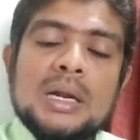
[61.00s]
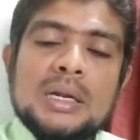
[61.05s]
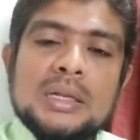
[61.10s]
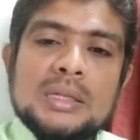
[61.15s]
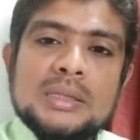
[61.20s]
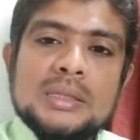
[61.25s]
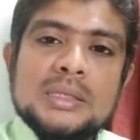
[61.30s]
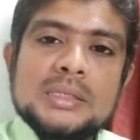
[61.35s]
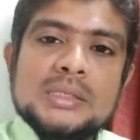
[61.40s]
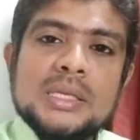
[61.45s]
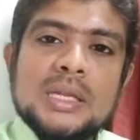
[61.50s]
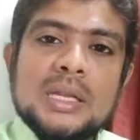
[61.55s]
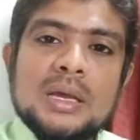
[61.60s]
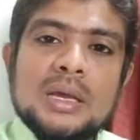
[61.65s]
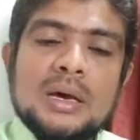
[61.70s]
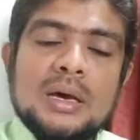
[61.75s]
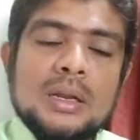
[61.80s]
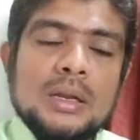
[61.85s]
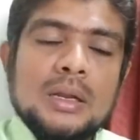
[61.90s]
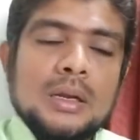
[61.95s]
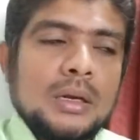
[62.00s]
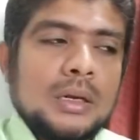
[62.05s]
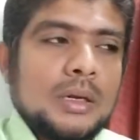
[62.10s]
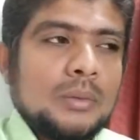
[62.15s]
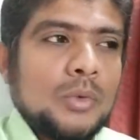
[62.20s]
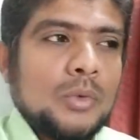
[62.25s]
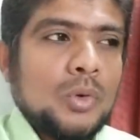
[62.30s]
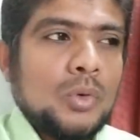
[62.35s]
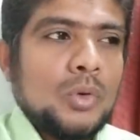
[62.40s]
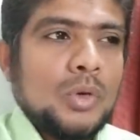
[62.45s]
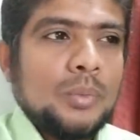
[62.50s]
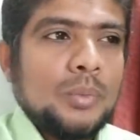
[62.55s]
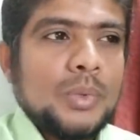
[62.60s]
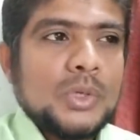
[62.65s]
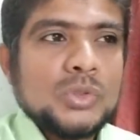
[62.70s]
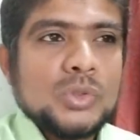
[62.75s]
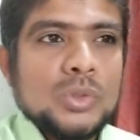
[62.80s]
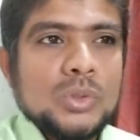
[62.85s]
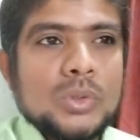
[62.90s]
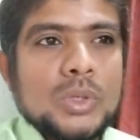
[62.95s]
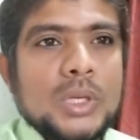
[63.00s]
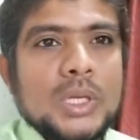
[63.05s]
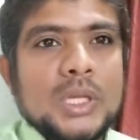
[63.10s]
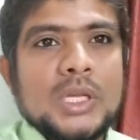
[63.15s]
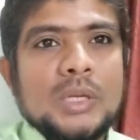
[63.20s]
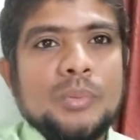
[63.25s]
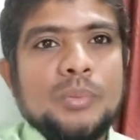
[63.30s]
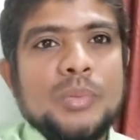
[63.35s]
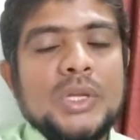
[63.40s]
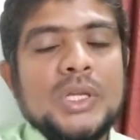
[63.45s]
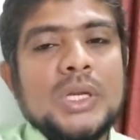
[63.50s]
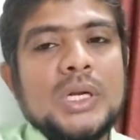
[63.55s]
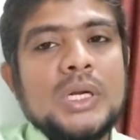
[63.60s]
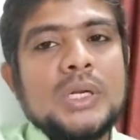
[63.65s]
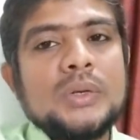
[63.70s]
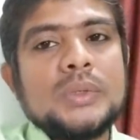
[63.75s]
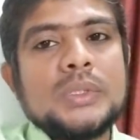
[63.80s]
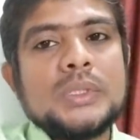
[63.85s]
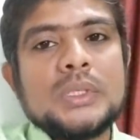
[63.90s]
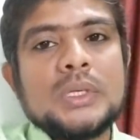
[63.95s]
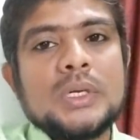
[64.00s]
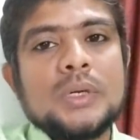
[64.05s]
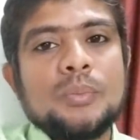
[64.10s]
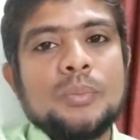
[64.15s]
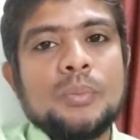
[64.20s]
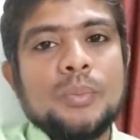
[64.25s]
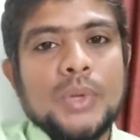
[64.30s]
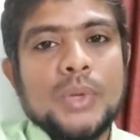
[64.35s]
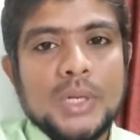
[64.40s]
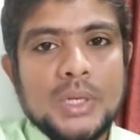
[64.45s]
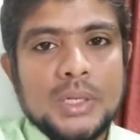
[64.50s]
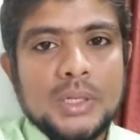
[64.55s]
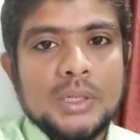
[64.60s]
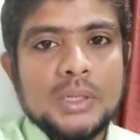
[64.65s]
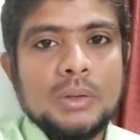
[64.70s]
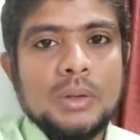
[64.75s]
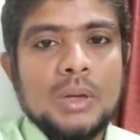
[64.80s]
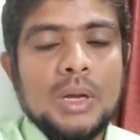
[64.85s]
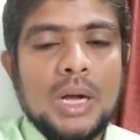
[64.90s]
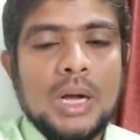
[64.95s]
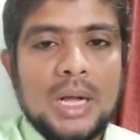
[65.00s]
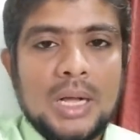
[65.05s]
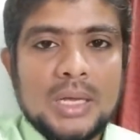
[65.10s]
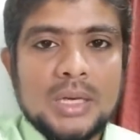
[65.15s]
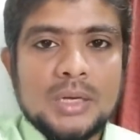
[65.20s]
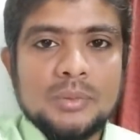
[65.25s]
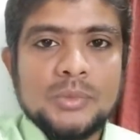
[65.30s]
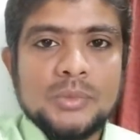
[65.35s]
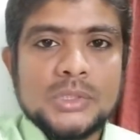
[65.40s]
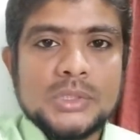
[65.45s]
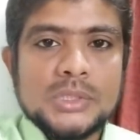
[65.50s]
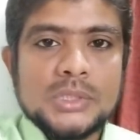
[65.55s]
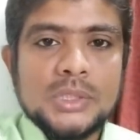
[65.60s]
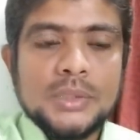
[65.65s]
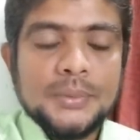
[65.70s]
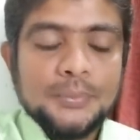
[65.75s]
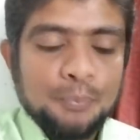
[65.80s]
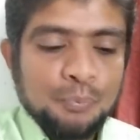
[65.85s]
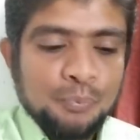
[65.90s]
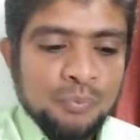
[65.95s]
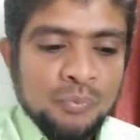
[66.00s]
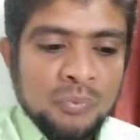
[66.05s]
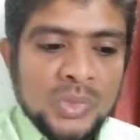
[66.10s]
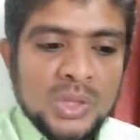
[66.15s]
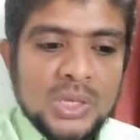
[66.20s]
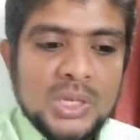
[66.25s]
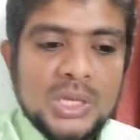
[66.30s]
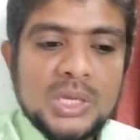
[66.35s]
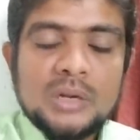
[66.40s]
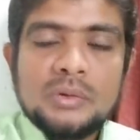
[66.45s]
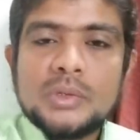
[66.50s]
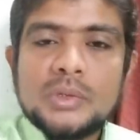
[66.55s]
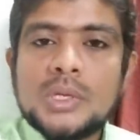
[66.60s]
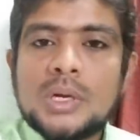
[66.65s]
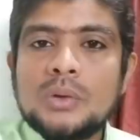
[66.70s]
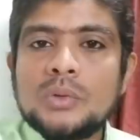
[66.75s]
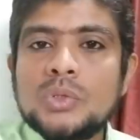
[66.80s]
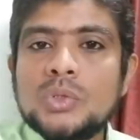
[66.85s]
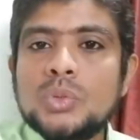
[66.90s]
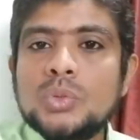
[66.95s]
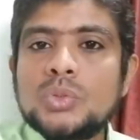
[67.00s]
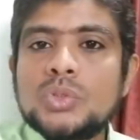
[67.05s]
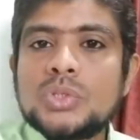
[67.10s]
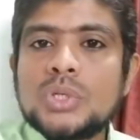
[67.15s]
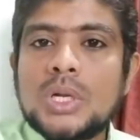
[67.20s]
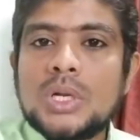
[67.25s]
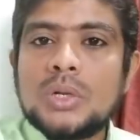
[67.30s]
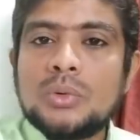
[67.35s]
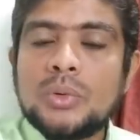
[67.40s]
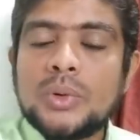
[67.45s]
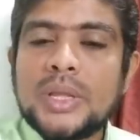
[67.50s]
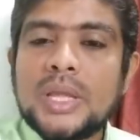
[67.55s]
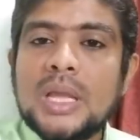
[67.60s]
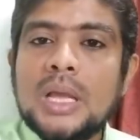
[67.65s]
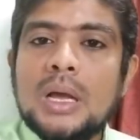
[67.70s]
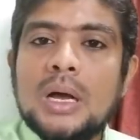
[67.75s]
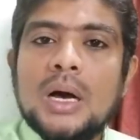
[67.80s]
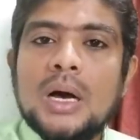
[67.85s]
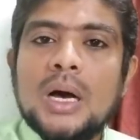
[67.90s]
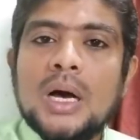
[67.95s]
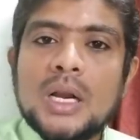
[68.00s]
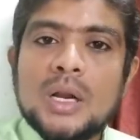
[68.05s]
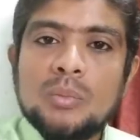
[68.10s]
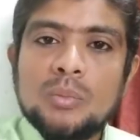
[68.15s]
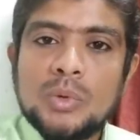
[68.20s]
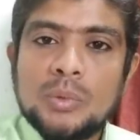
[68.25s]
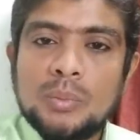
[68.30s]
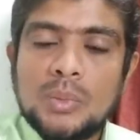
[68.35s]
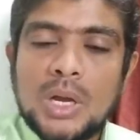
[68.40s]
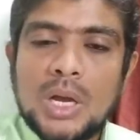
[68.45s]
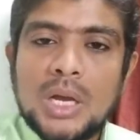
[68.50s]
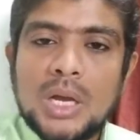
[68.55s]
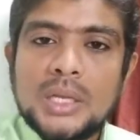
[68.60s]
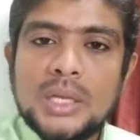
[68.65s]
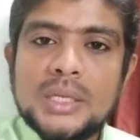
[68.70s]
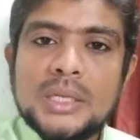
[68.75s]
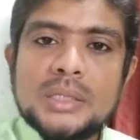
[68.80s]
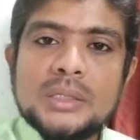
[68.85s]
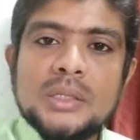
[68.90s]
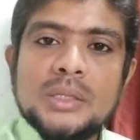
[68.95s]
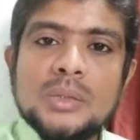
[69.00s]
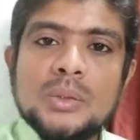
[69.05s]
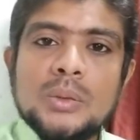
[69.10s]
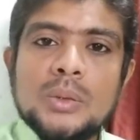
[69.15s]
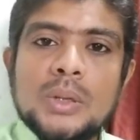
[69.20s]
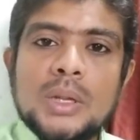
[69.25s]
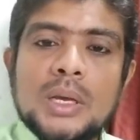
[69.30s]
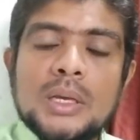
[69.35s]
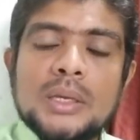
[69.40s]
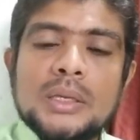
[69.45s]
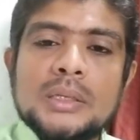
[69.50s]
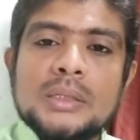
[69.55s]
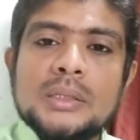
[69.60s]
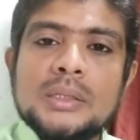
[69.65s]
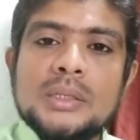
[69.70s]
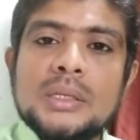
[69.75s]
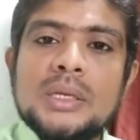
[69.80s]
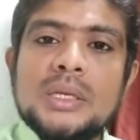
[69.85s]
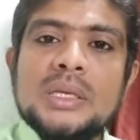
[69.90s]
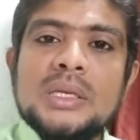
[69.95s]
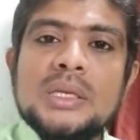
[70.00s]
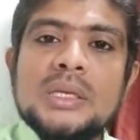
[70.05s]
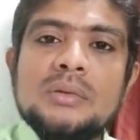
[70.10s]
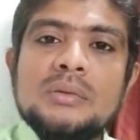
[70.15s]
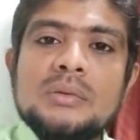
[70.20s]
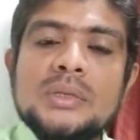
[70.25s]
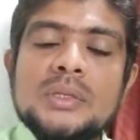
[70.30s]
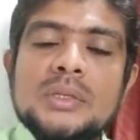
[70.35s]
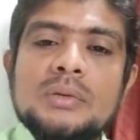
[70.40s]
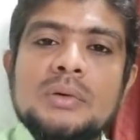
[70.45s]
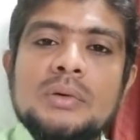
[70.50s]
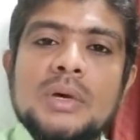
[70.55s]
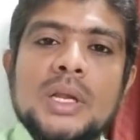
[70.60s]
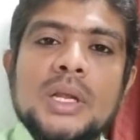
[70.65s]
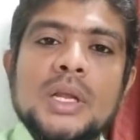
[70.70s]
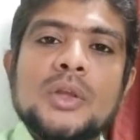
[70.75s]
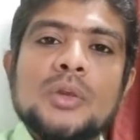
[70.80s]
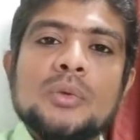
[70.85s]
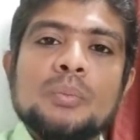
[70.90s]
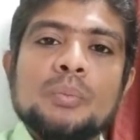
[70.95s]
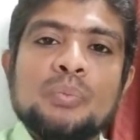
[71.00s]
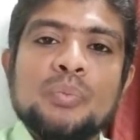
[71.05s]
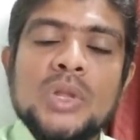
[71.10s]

அடுத்த சில காலகட்டம் குறிப்பாக சொல்லணும்னா கிபி எழுபதற்கு பிறகு ஆரம்பித்து இருபதாவது நூற்றாண்டுடைய ஆரம்பம் ஆயிரத்தி தொள்ளாயிரத்தி இருபது வரைக்கும்